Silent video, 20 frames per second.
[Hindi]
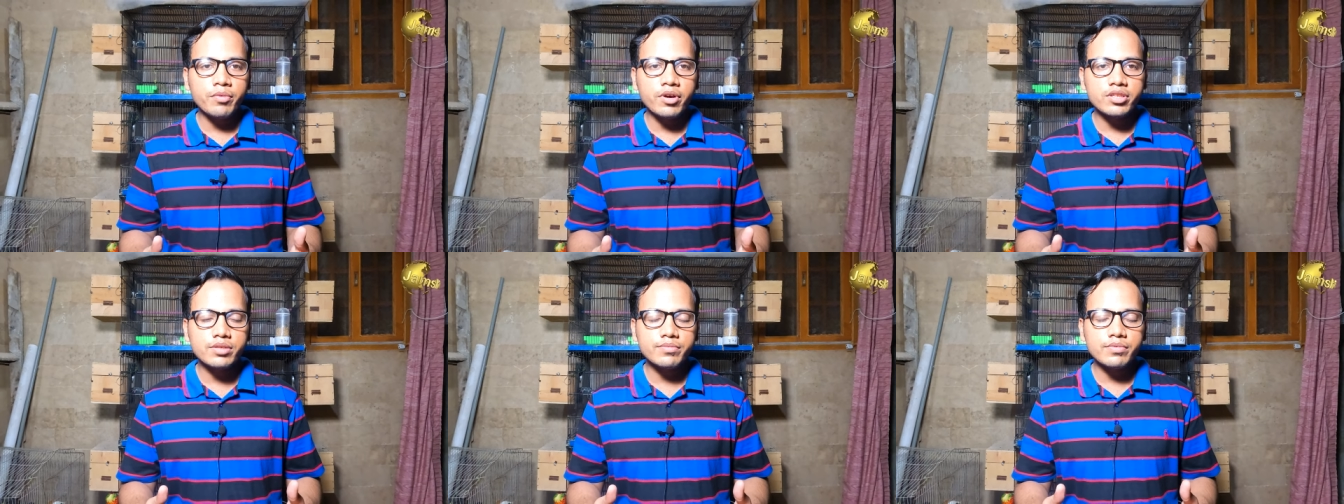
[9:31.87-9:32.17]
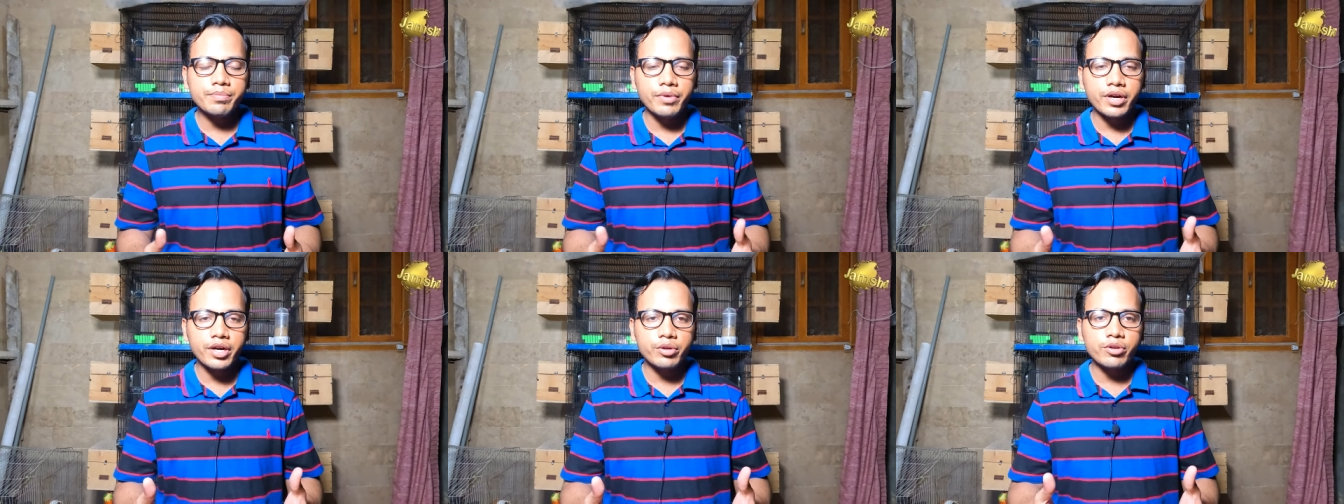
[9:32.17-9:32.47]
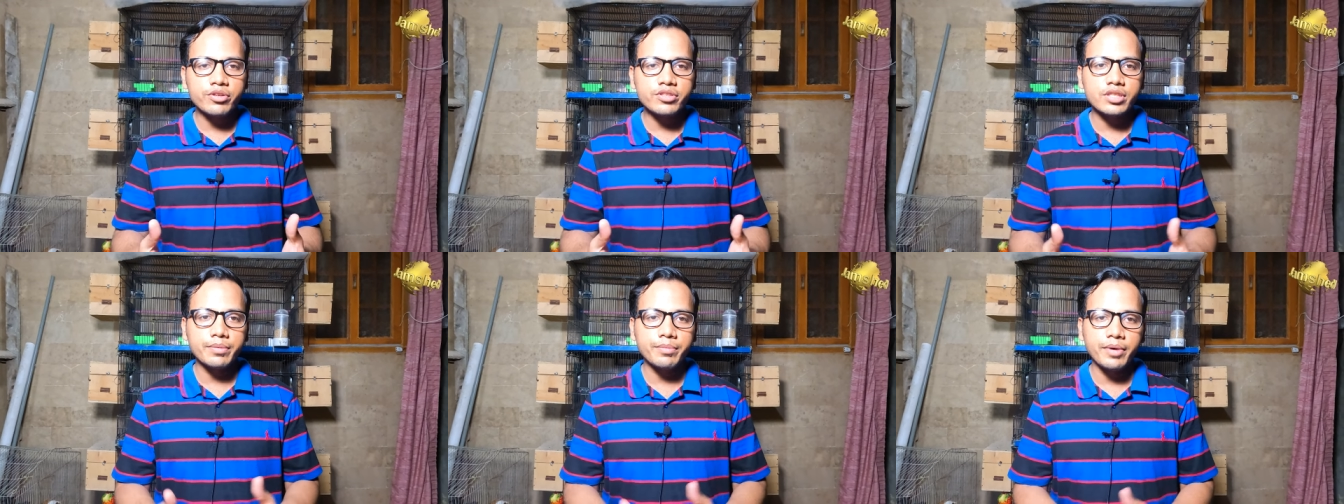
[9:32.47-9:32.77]
मौसम में बर्ड
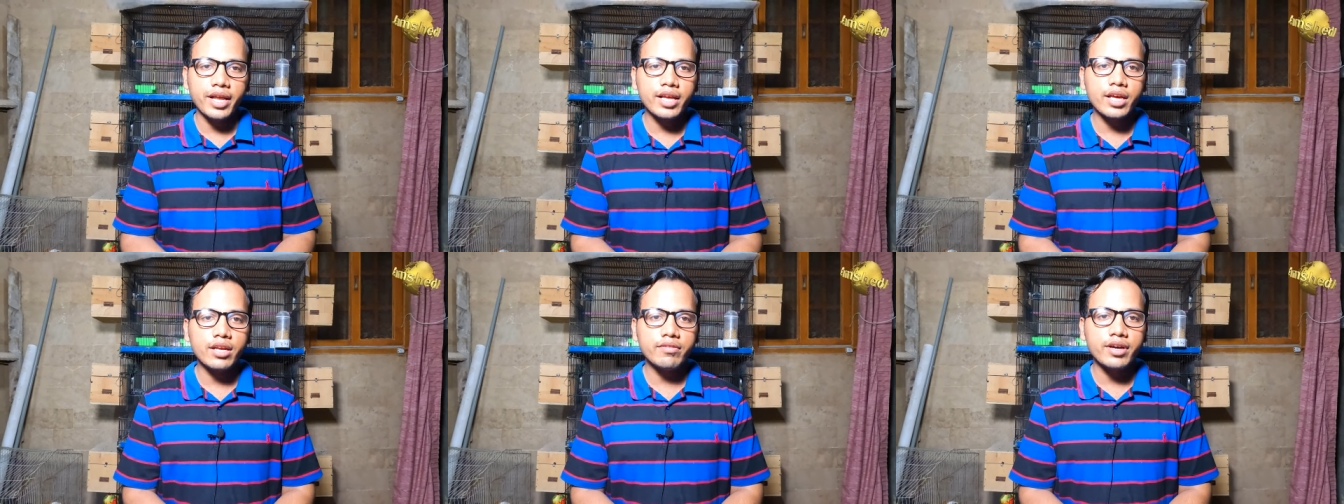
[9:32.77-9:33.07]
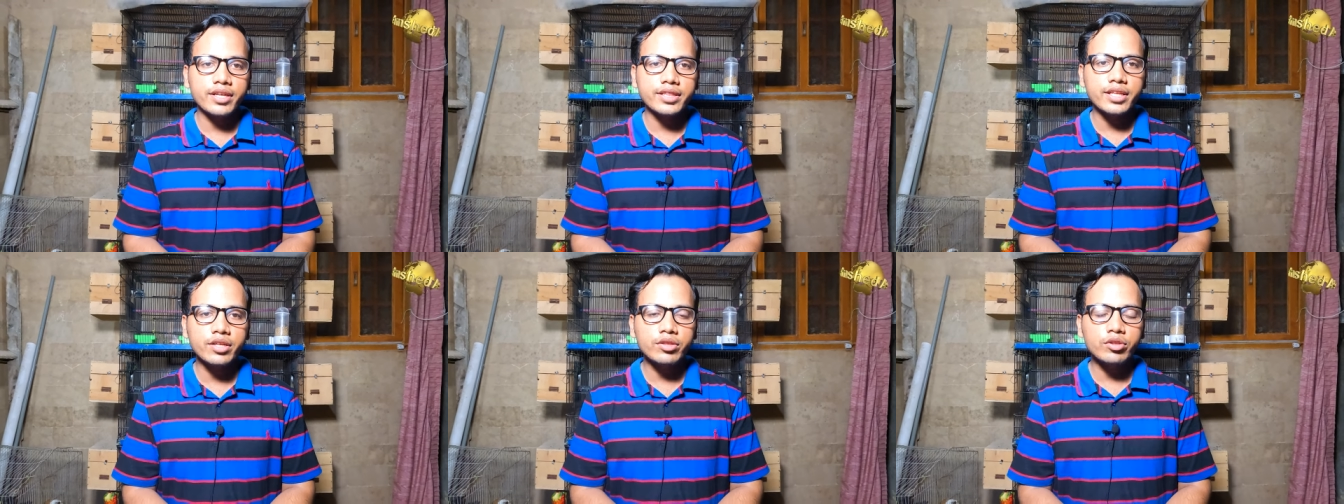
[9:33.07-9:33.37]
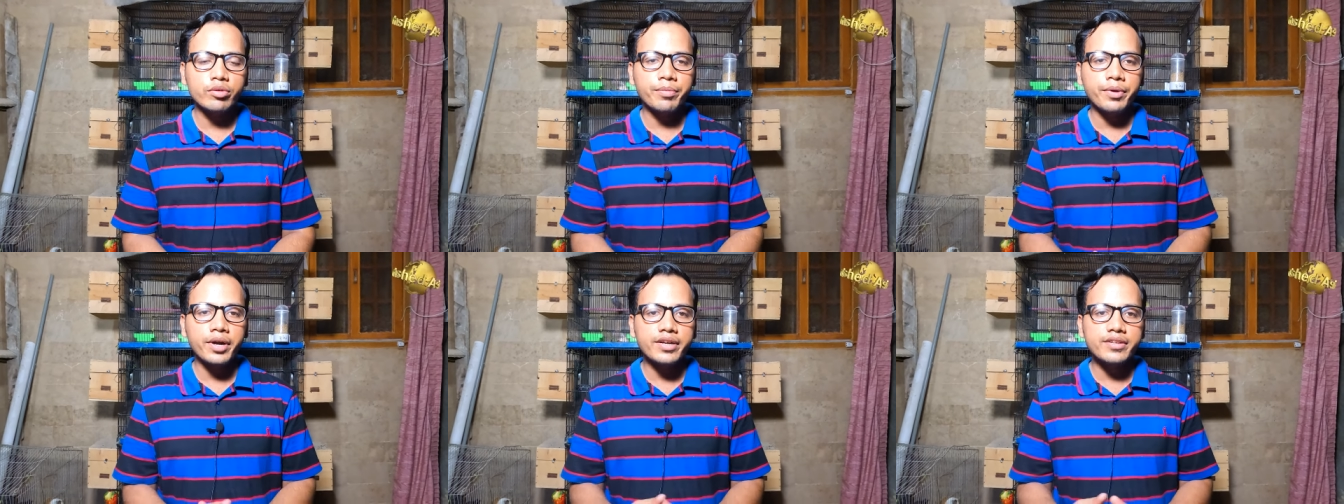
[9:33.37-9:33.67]
को इस्तेमाल करवाते हैं
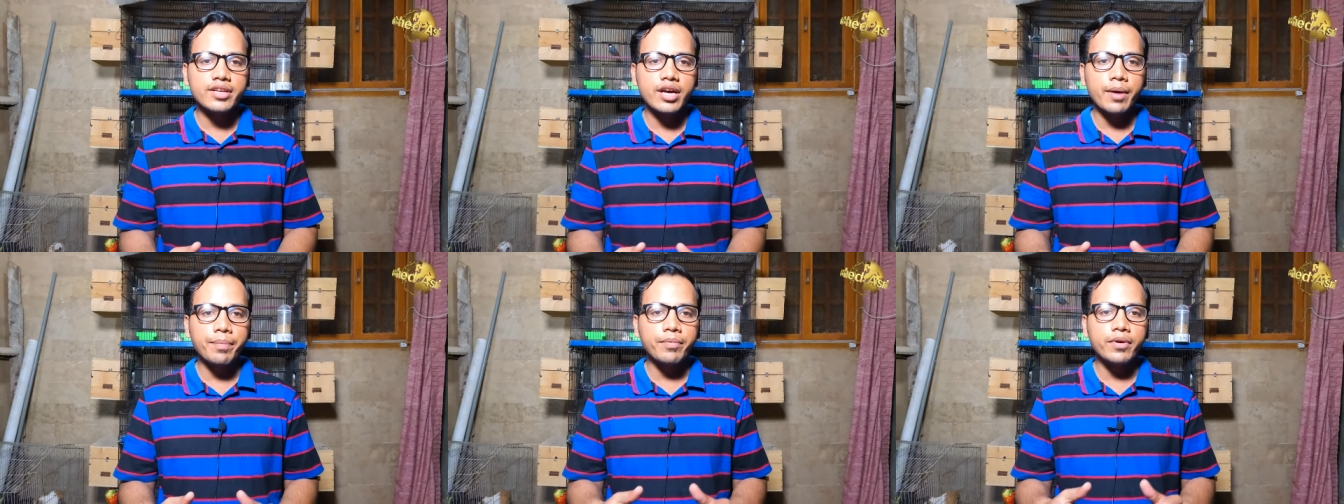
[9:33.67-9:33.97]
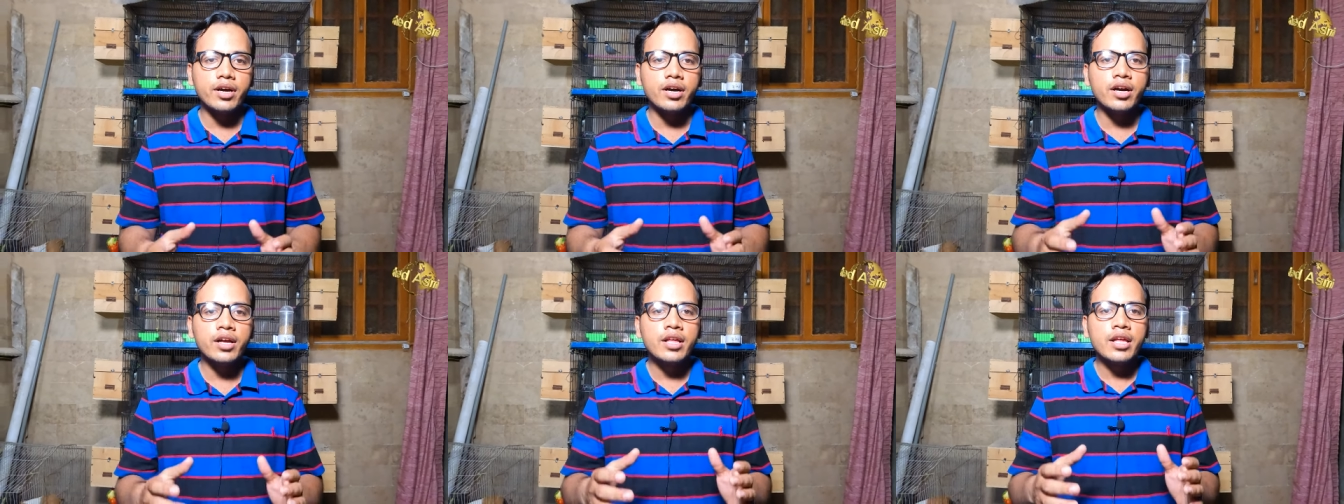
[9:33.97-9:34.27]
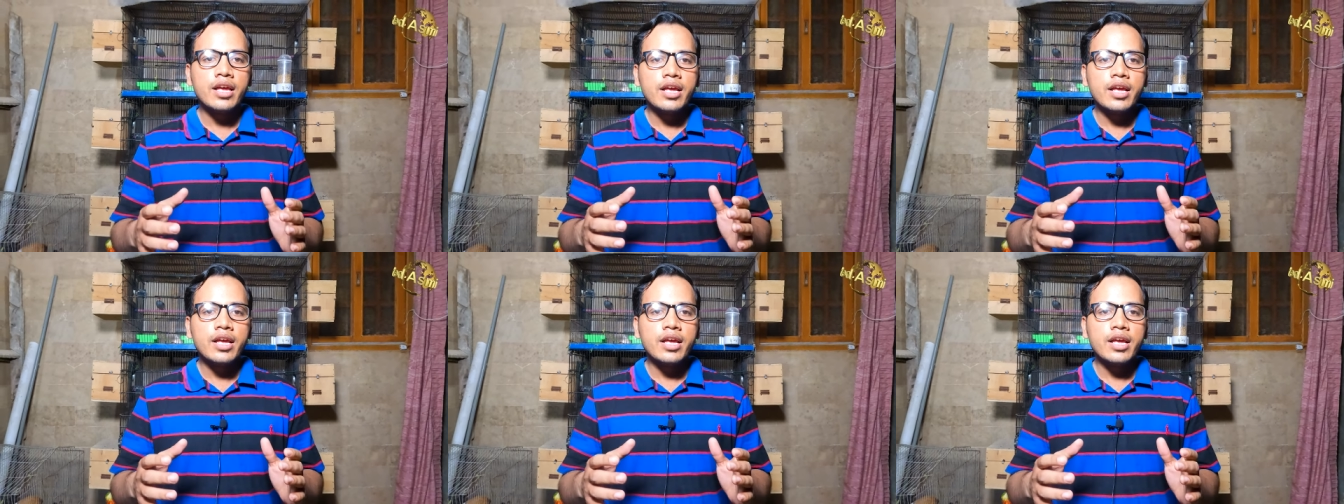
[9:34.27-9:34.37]
तो बर्ड्स आपका